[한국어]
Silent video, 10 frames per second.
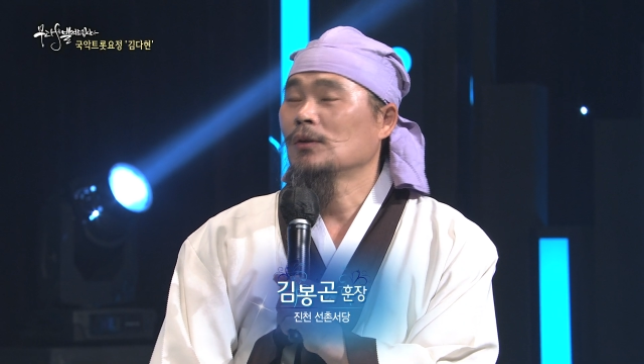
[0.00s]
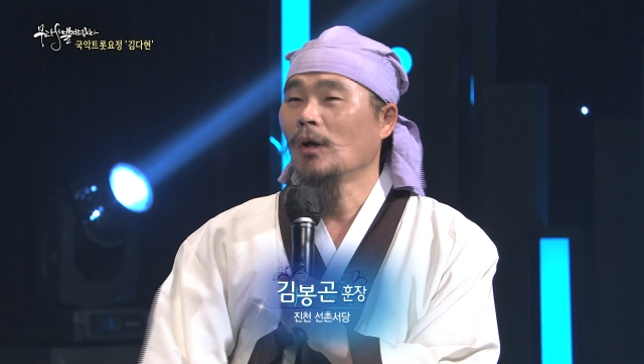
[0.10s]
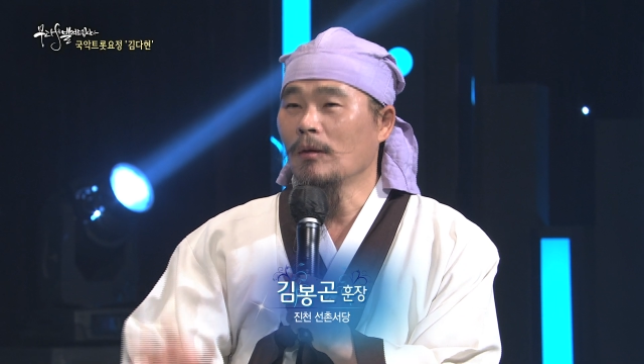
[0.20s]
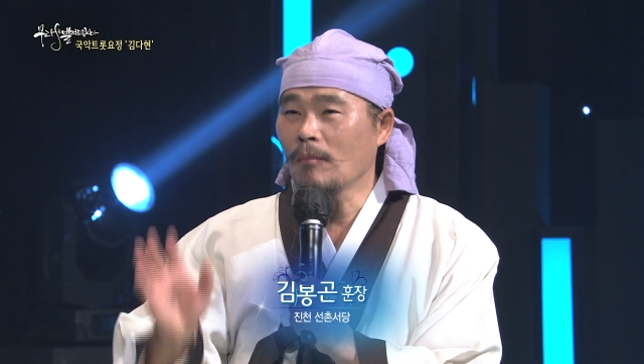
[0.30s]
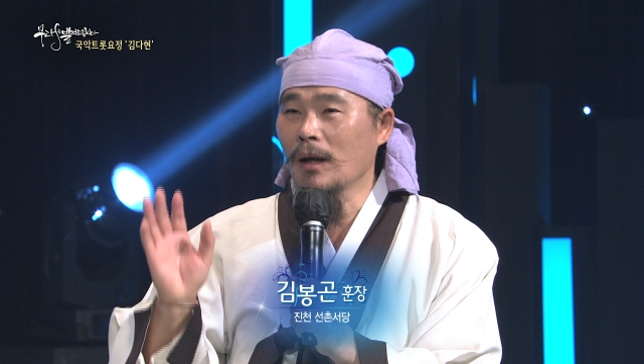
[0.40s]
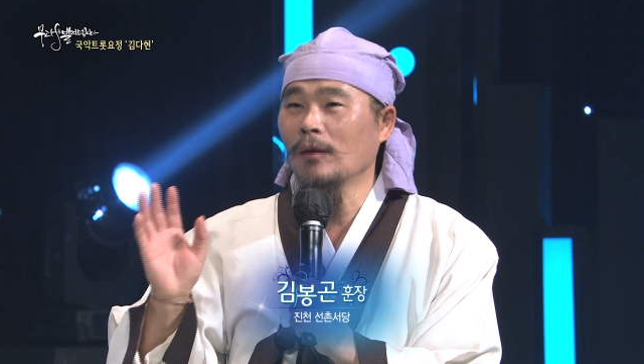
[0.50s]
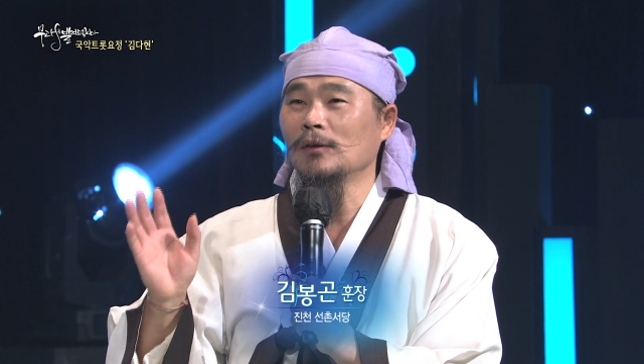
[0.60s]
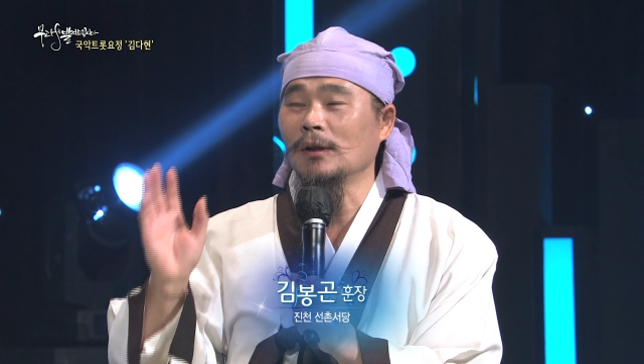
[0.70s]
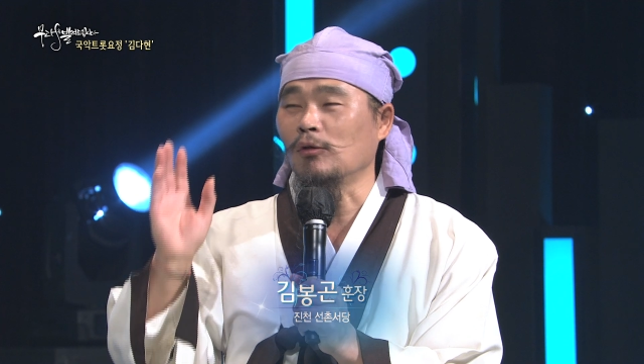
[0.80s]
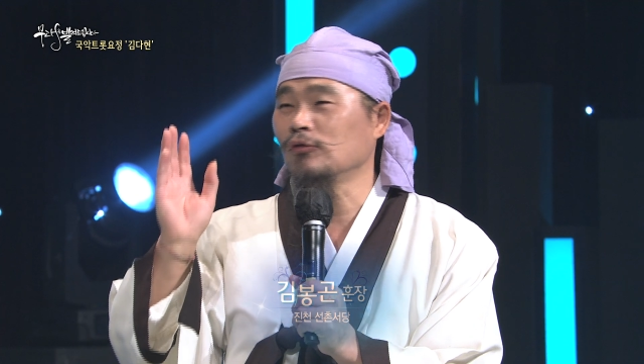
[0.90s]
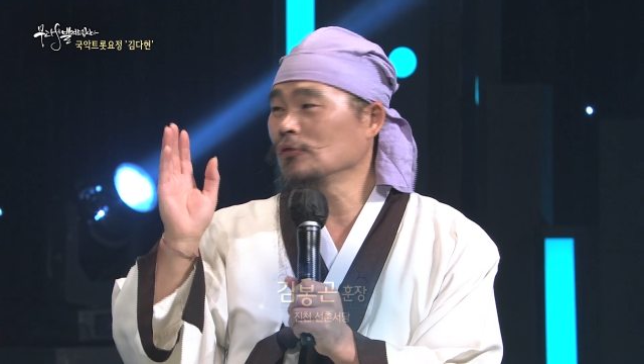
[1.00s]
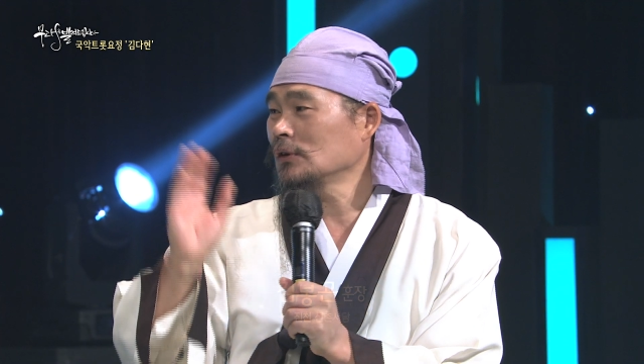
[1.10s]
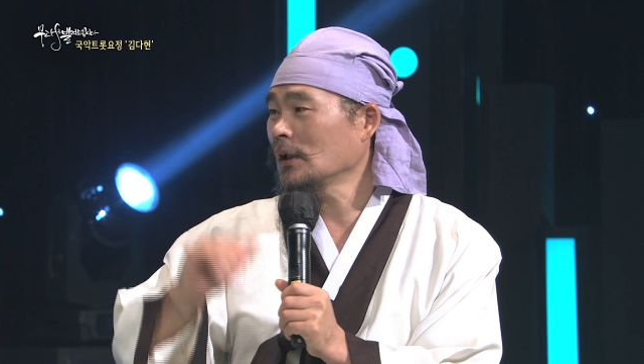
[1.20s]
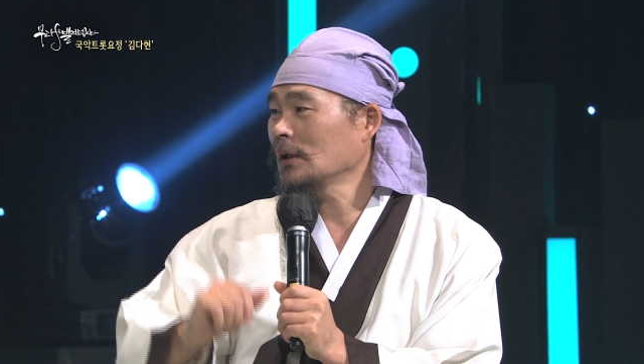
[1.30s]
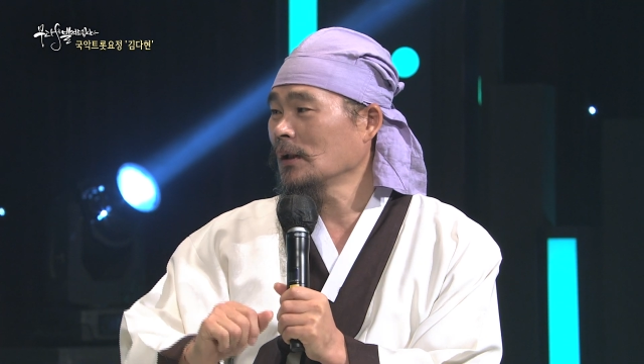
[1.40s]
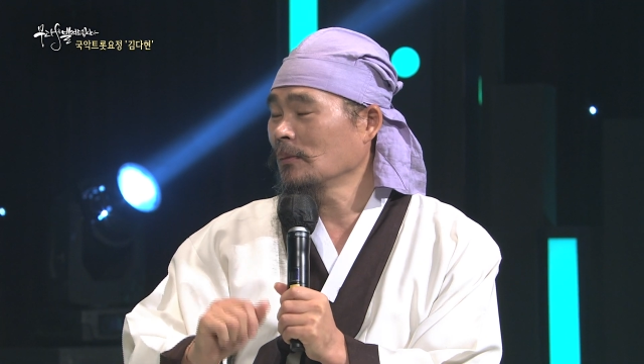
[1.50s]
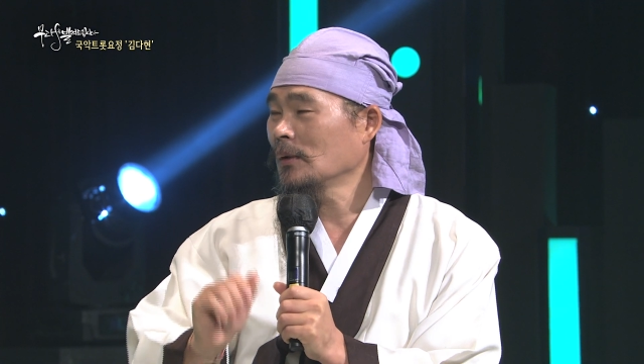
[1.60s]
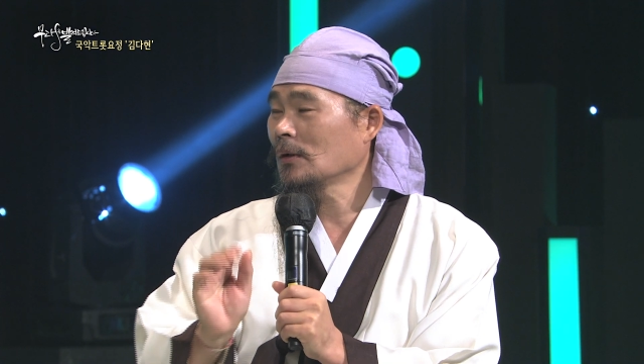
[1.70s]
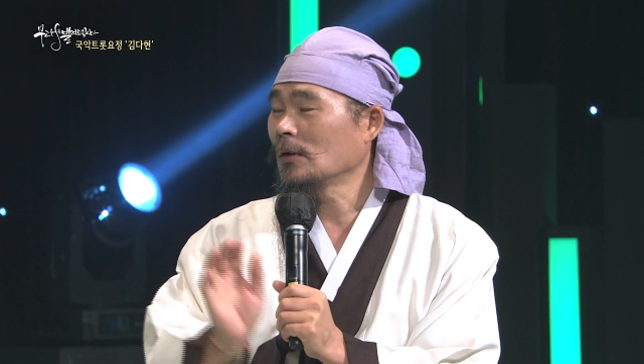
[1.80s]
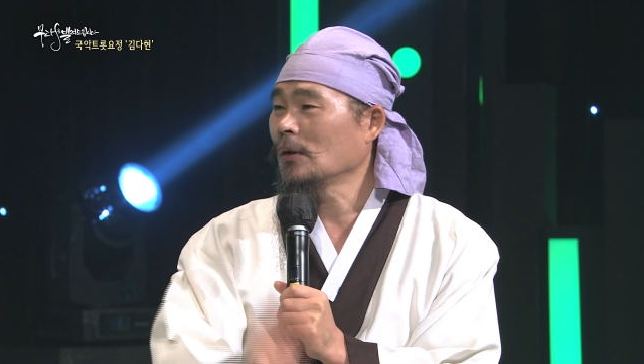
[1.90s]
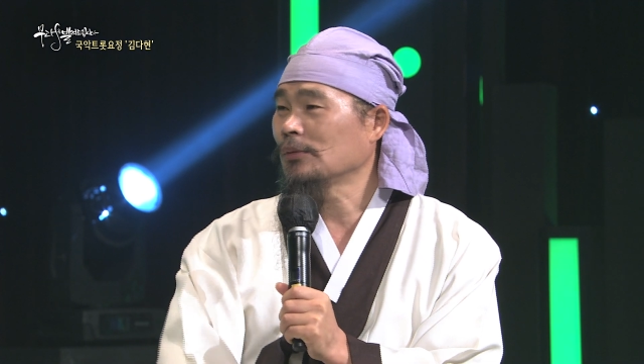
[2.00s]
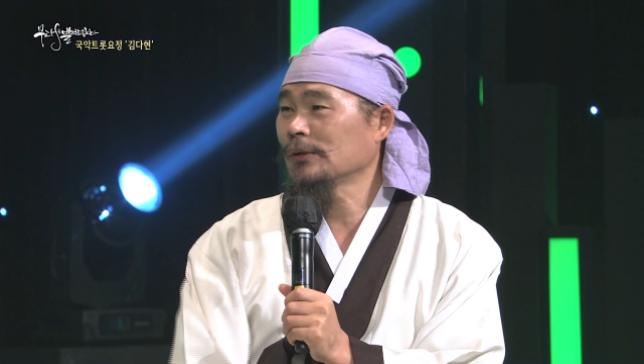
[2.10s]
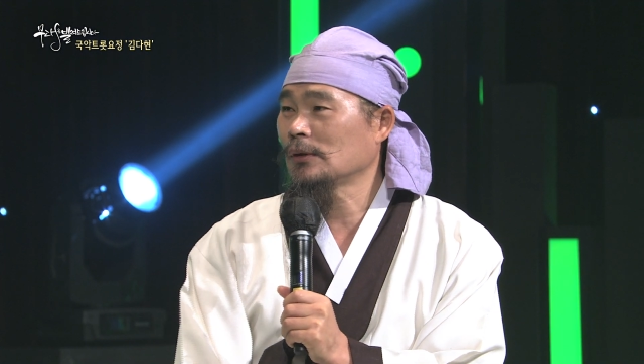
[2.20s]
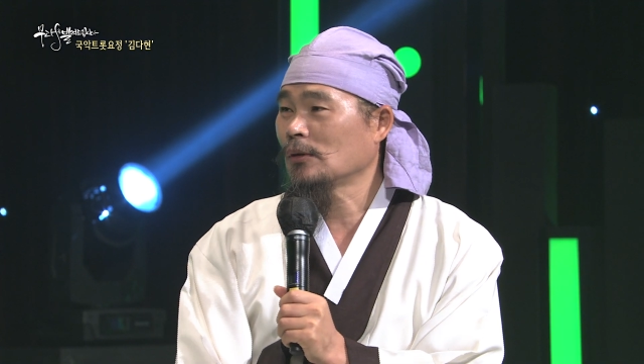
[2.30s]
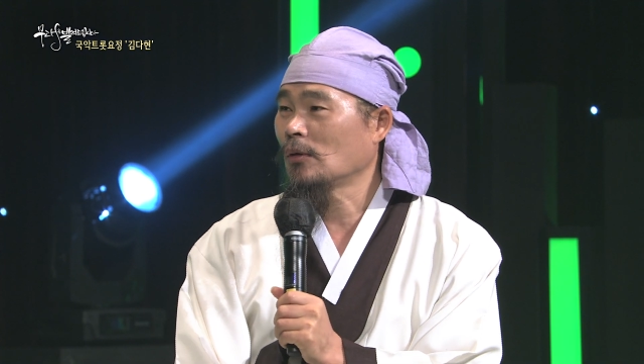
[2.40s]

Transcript: 정말로 이제 훈장님은 거의 없어지고